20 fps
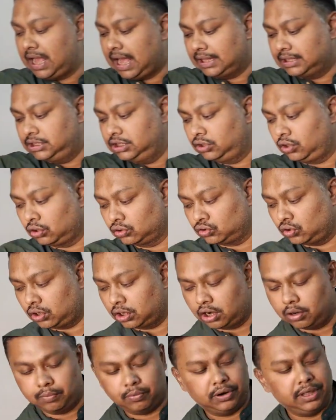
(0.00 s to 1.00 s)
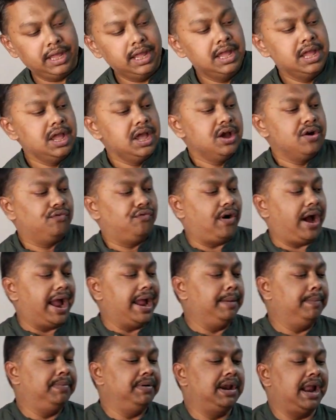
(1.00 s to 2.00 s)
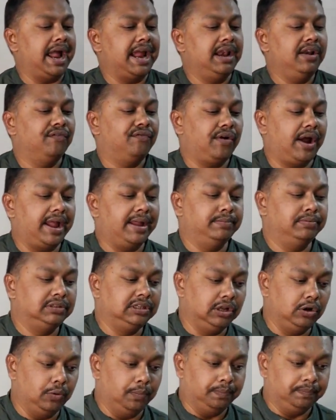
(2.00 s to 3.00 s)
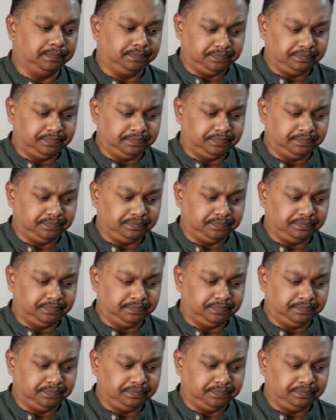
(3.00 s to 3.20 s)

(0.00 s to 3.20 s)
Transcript: গাছি তসরের ওপরে ফাইভ নাইন ফাইভ জিরো